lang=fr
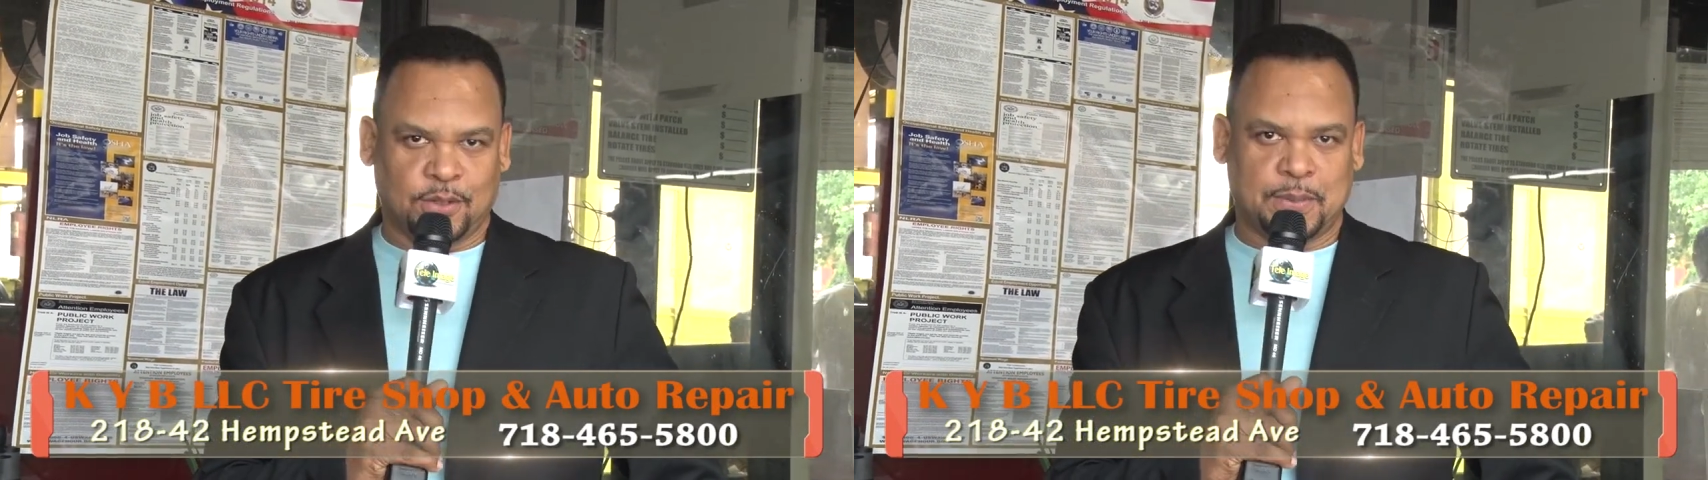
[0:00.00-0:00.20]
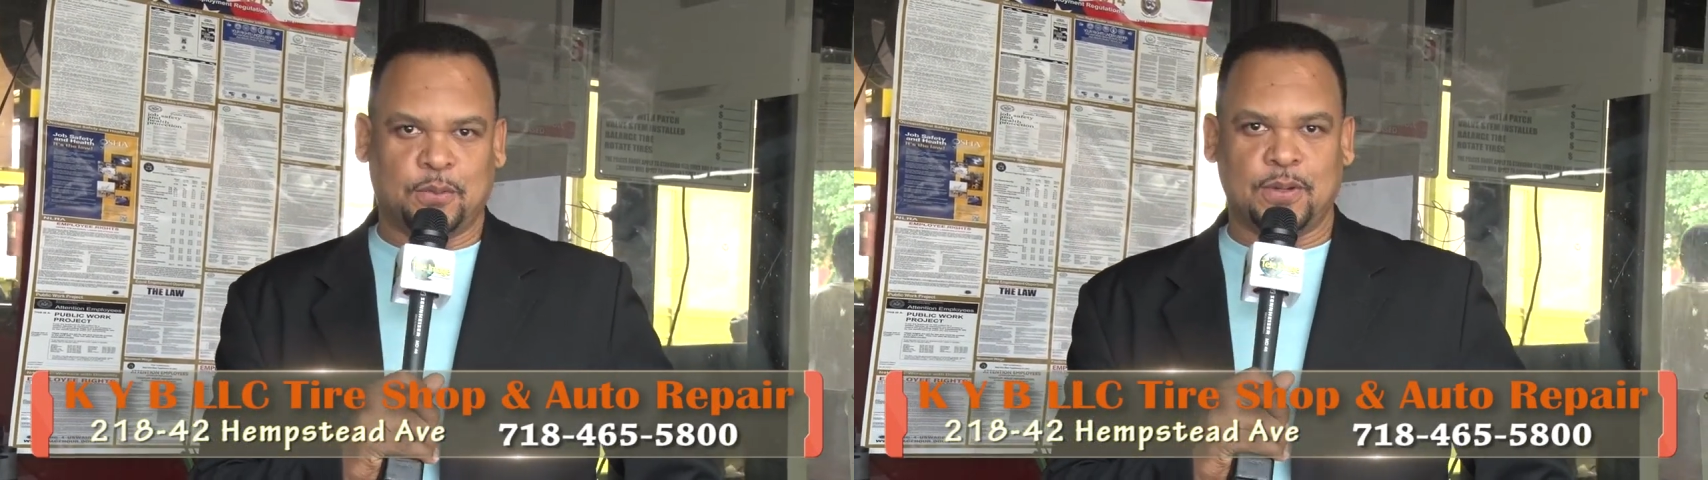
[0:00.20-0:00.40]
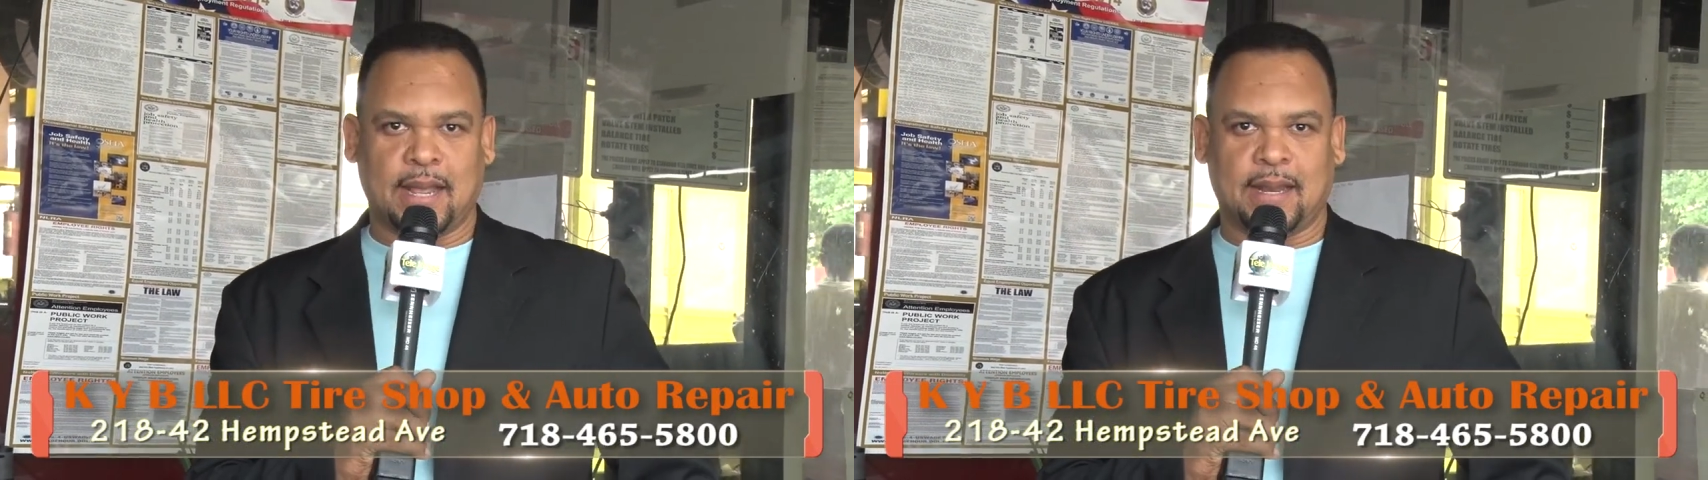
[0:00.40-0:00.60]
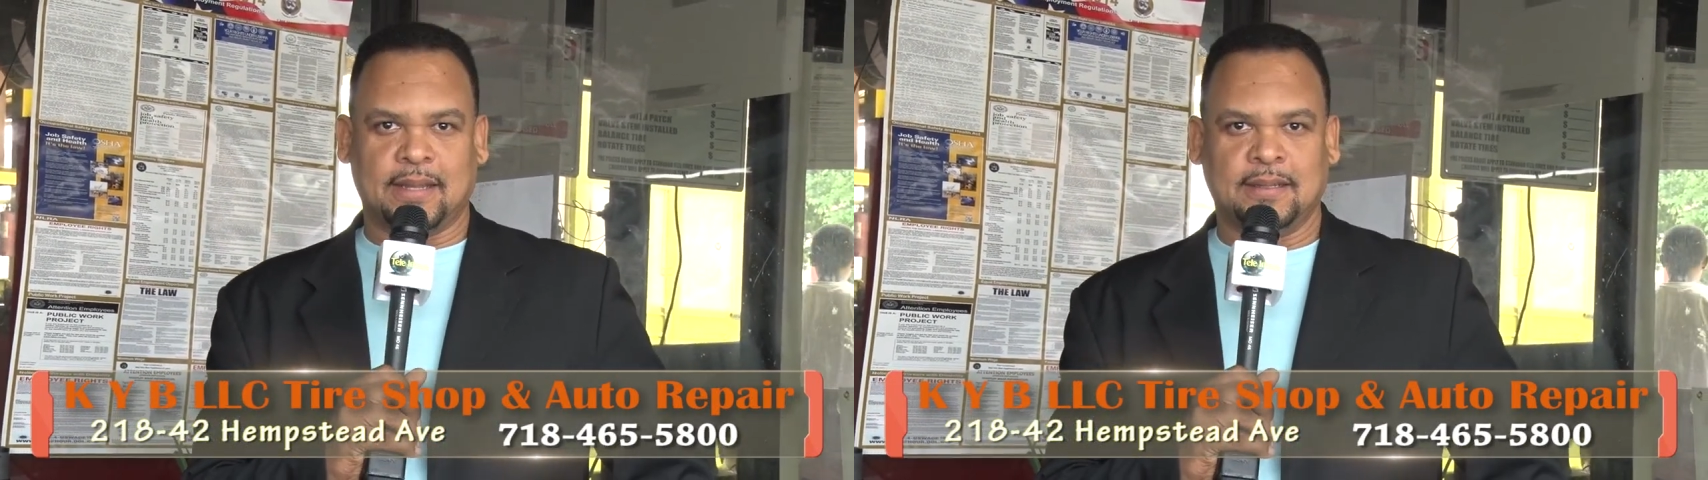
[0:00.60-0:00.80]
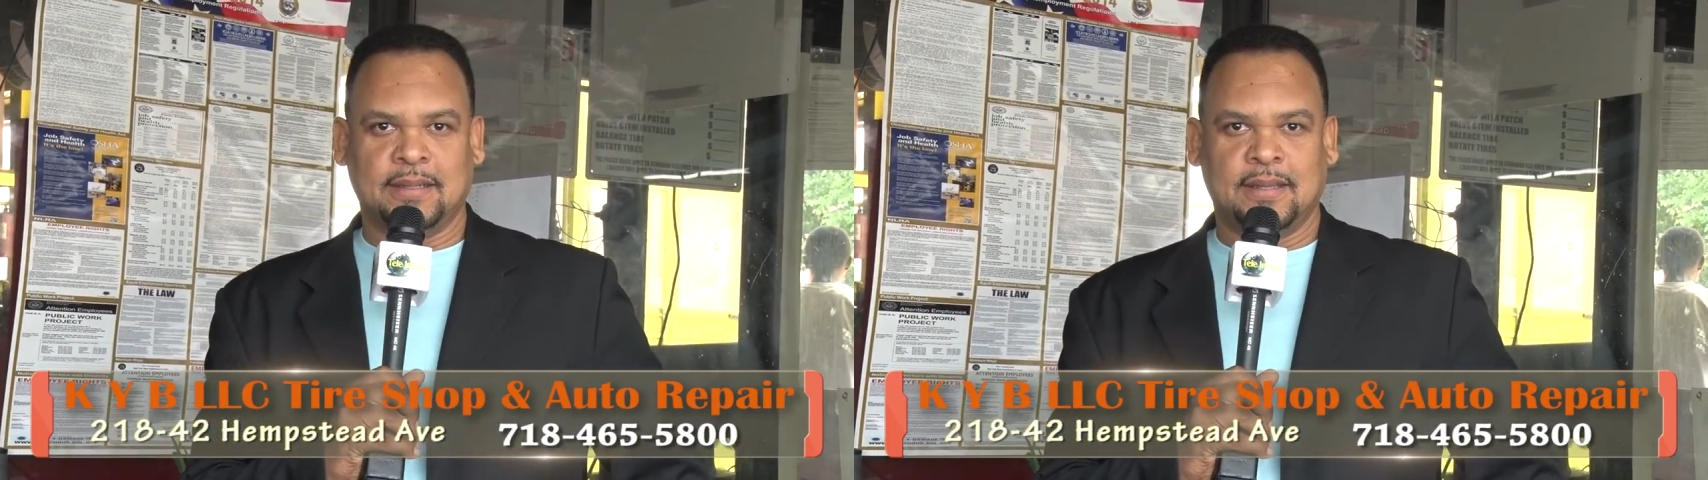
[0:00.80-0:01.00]
depuis qu'on y a là.
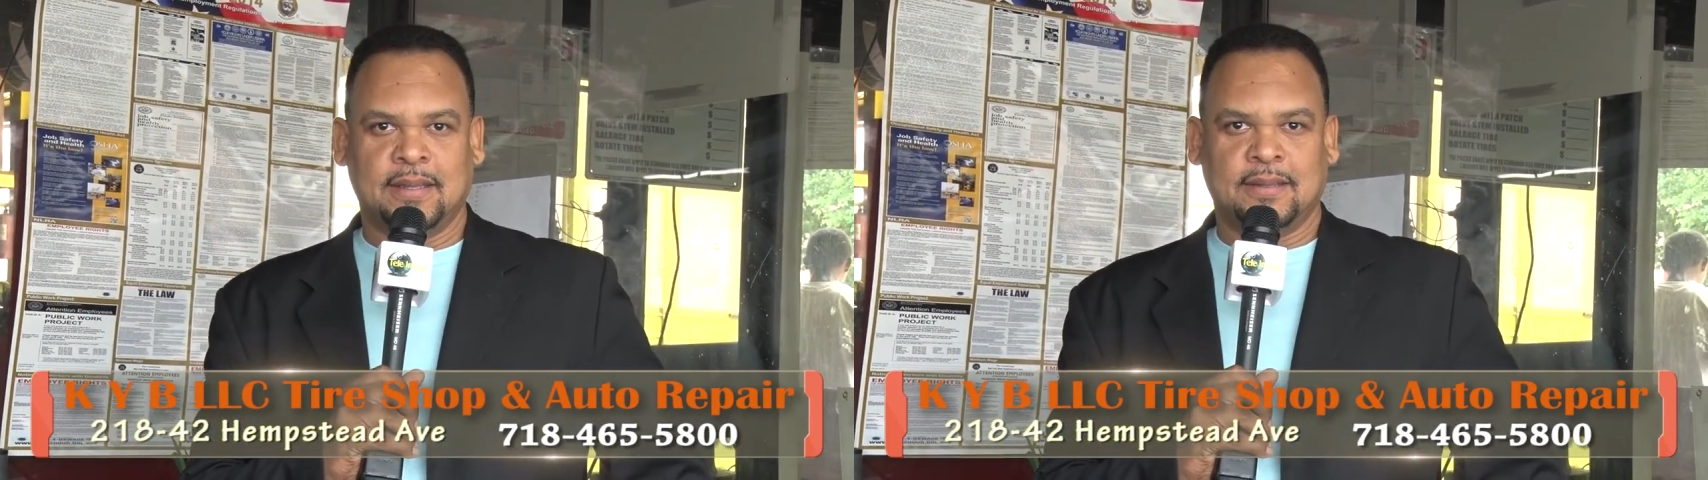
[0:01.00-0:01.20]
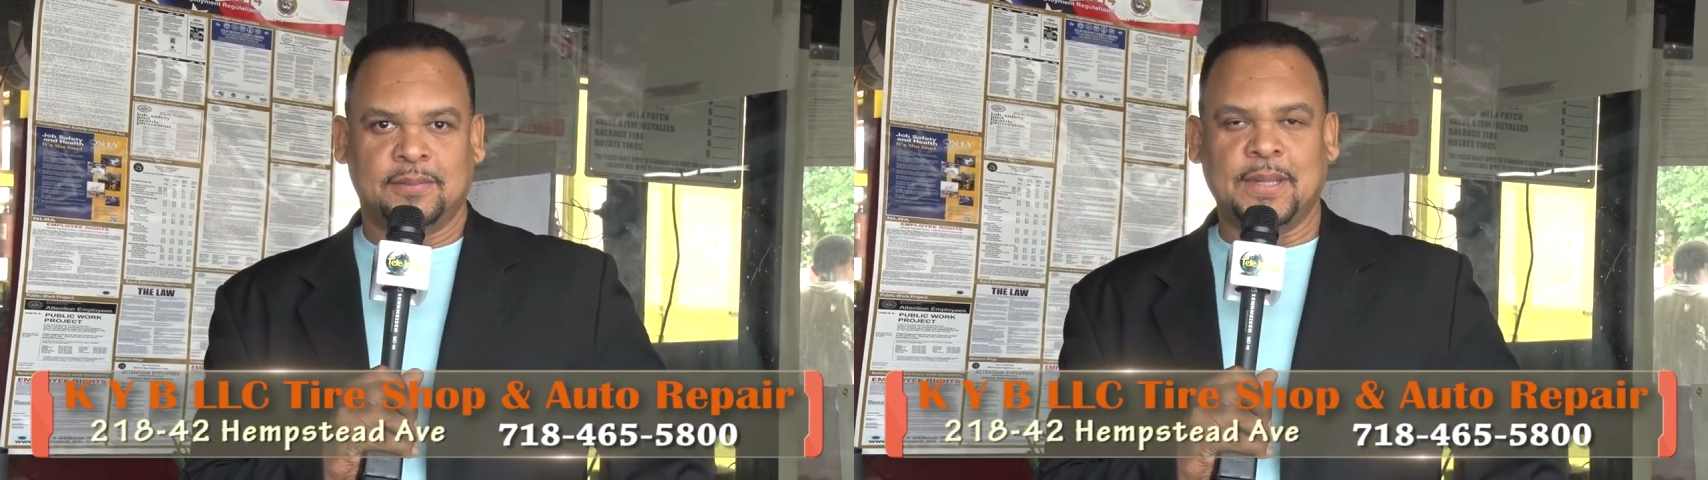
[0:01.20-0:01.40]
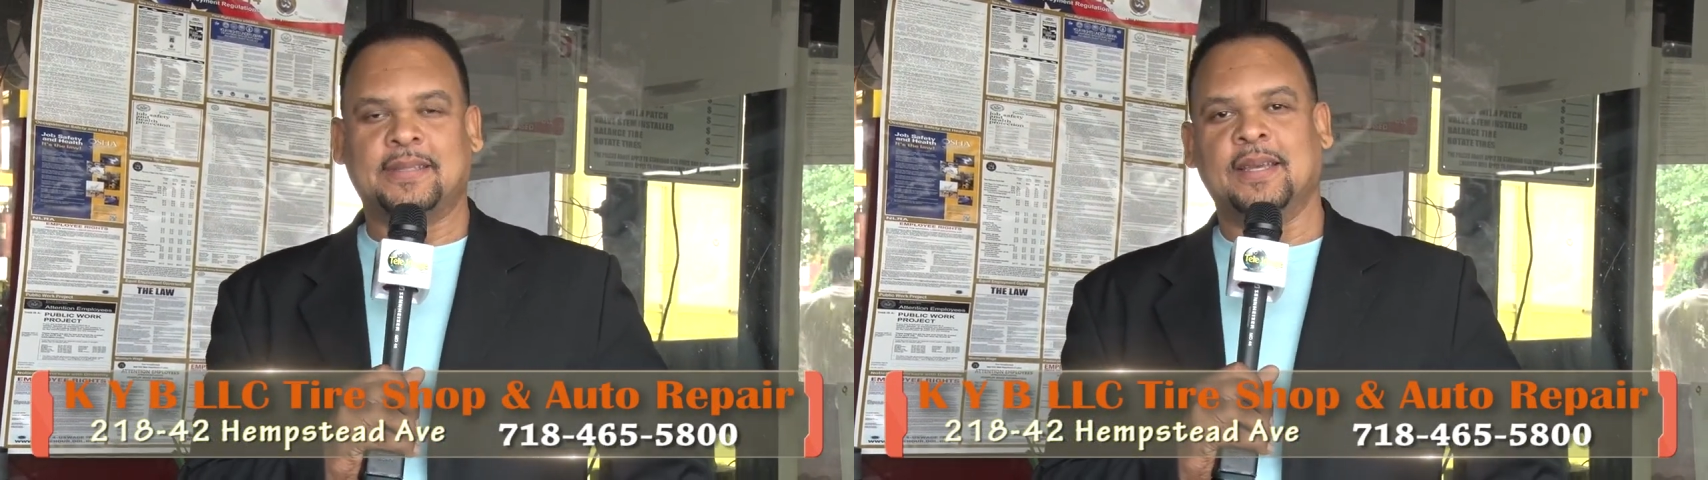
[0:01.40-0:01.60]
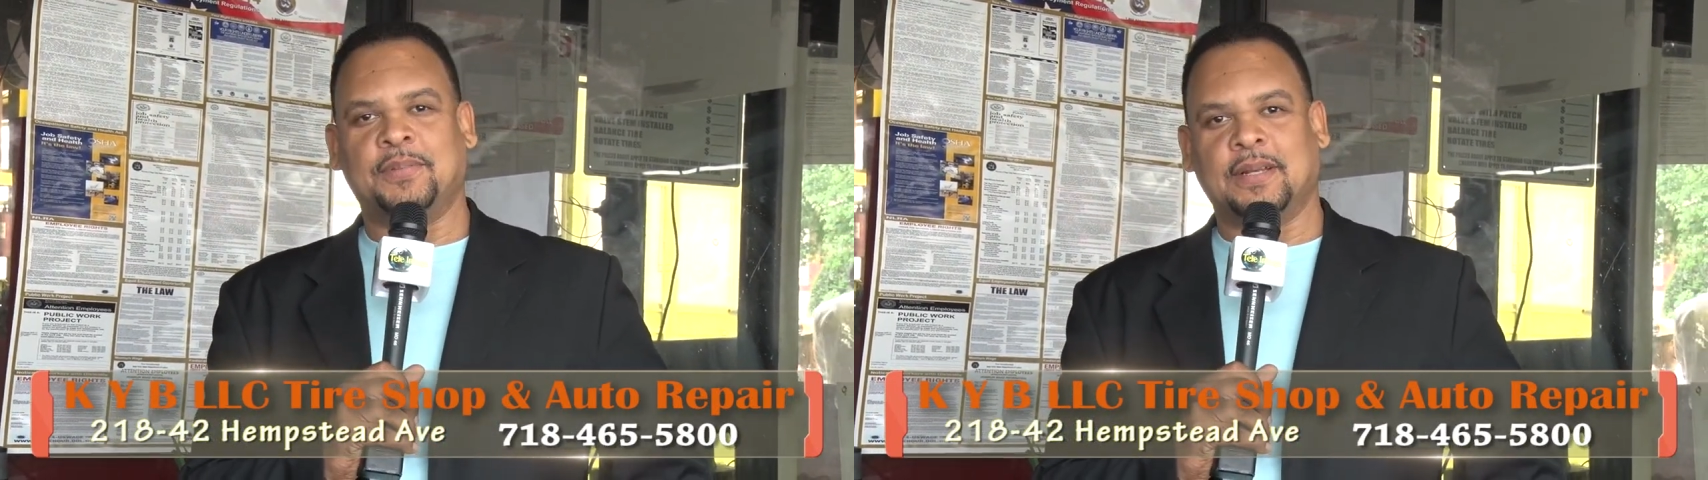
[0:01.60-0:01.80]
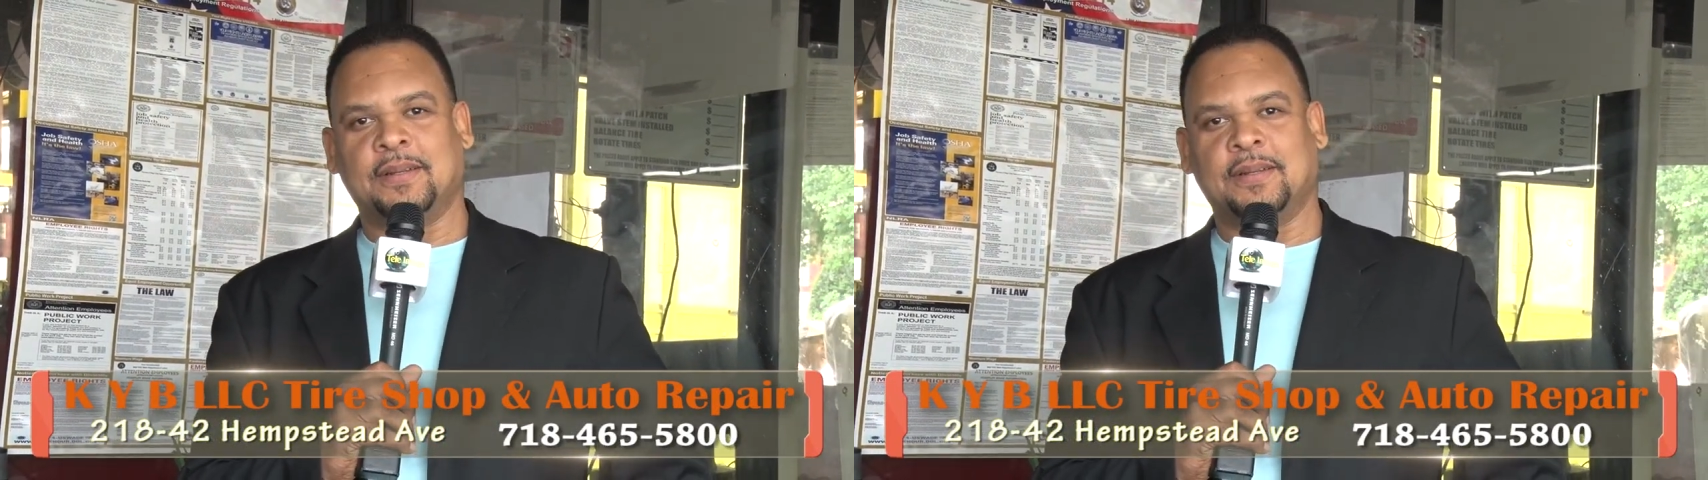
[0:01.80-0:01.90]
Merci en pile.